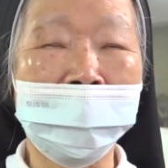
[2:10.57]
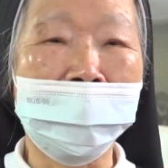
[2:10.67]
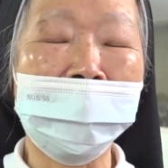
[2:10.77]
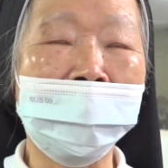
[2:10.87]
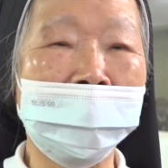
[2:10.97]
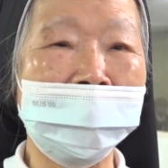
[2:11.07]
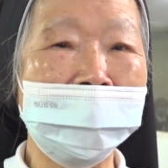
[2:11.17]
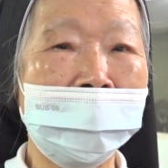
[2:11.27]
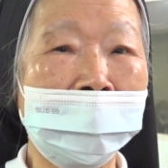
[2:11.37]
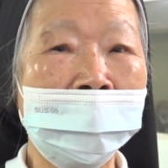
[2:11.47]
人和
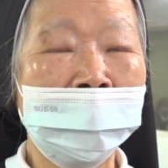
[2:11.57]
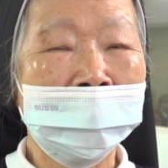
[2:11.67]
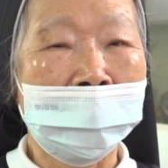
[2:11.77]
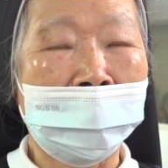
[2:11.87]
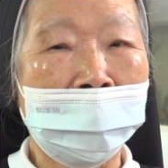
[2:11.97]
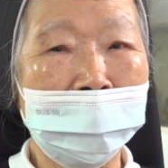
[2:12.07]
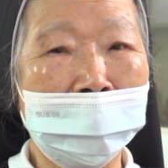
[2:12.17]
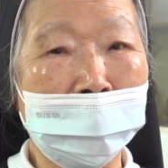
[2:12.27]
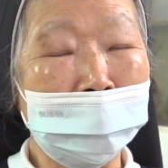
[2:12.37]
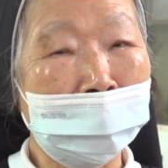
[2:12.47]
医院，他
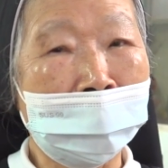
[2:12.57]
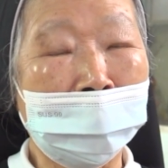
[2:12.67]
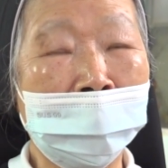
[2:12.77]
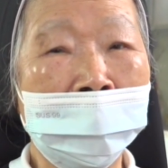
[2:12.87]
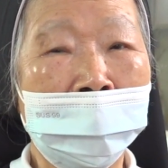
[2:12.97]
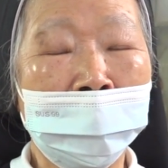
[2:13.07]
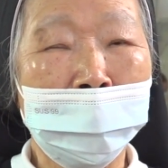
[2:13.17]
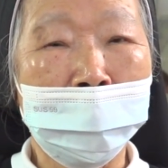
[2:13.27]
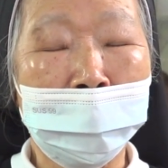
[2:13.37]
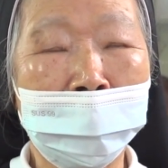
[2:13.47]
也过来
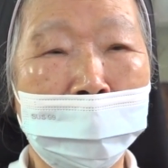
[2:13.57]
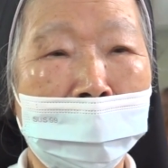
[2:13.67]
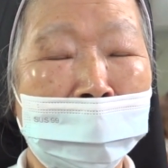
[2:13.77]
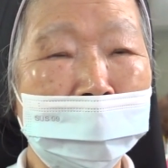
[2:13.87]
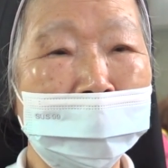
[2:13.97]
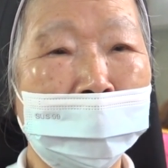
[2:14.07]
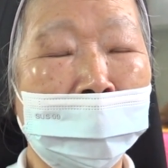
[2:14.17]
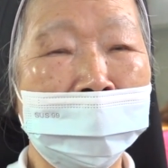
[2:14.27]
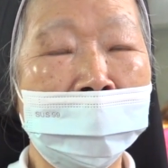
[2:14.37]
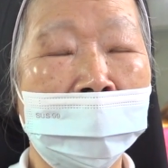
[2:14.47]
为我们
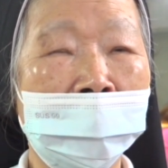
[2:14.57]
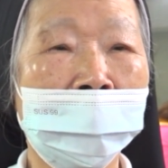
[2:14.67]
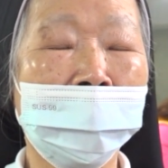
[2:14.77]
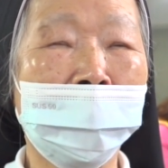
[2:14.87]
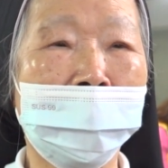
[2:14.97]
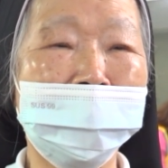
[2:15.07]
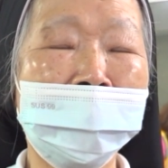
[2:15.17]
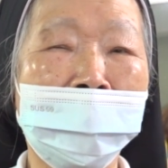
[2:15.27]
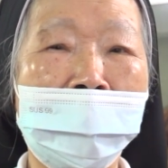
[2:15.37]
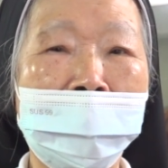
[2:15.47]
做诶
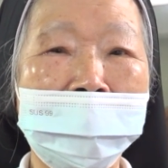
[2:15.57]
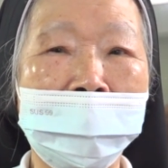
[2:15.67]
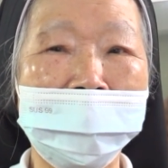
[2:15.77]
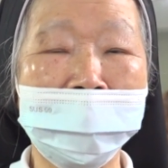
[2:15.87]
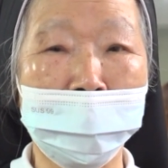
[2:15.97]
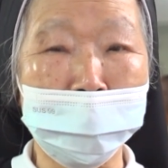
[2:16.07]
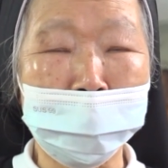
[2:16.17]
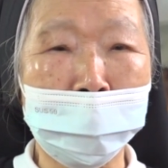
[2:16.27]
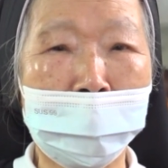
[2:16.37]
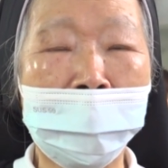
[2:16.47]
健康的讲
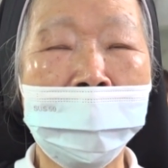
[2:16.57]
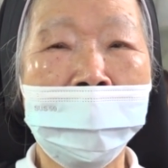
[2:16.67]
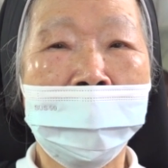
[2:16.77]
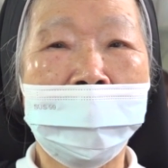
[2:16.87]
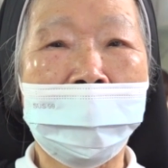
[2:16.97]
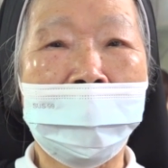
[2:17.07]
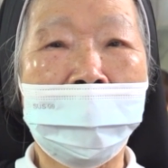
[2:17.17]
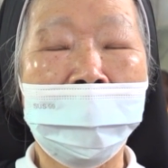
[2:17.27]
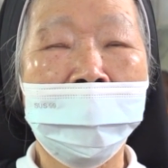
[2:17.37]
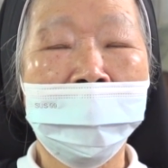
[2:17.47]
座。那
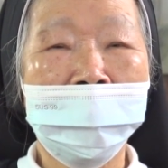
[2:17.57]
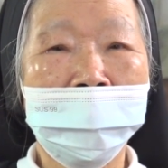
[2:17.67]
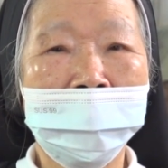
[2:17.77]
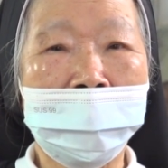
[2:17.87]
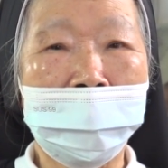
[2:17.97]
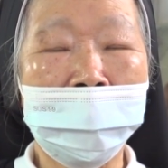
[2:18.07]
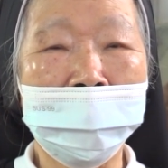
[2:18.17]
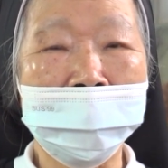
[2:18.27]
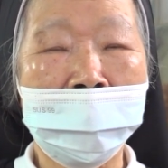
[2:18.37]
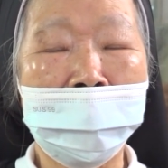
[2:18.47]
然
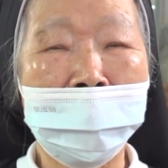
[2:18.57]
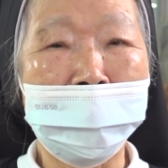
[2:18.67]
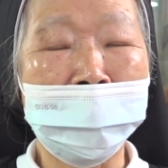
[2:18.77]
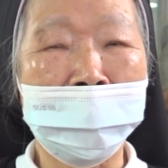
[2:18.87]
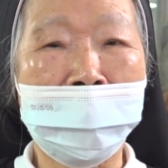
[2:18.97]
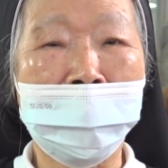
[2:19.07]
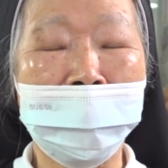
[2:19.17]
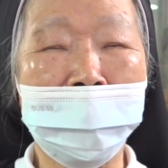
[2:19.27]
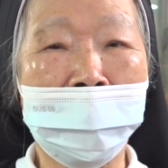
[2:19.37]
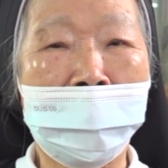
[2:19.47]
后在二月份呢，
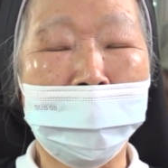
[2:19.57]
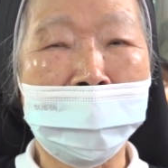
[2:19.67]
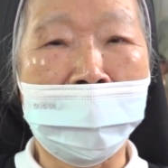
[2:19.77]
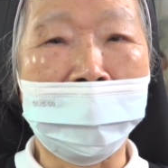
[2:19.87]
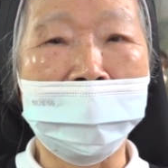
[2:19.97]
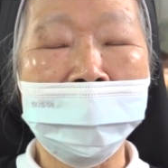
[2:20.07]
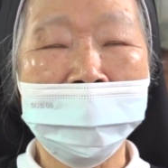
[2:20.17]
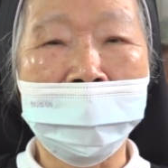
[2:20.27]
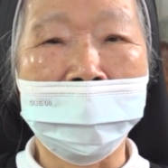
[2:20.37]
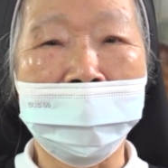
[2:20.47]
有安排
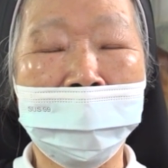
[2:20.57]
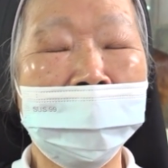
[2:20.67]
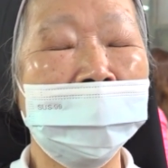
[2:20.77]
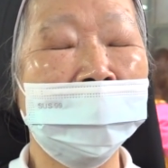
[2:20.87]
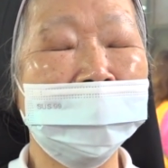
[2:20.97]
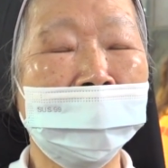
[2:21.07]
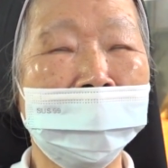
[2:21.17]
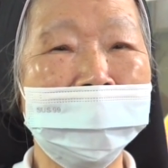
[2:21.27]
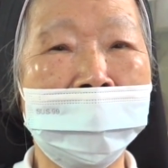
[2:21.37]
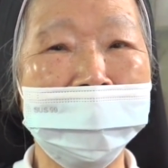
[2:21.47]
那个健
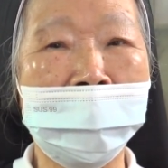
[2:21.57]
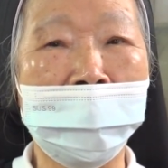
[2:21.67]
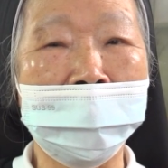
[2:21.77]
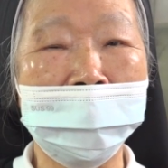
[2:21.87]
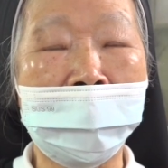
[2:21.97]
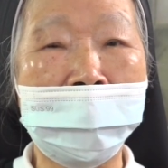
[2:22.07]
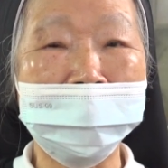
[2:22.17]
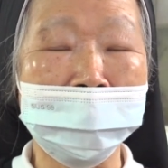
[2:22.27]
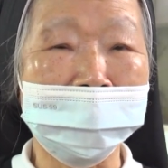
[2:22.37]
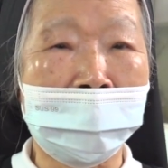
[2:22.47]
康检查跟癌
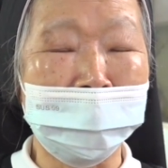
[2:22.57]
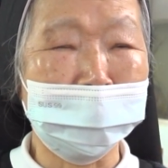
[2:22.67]
症筛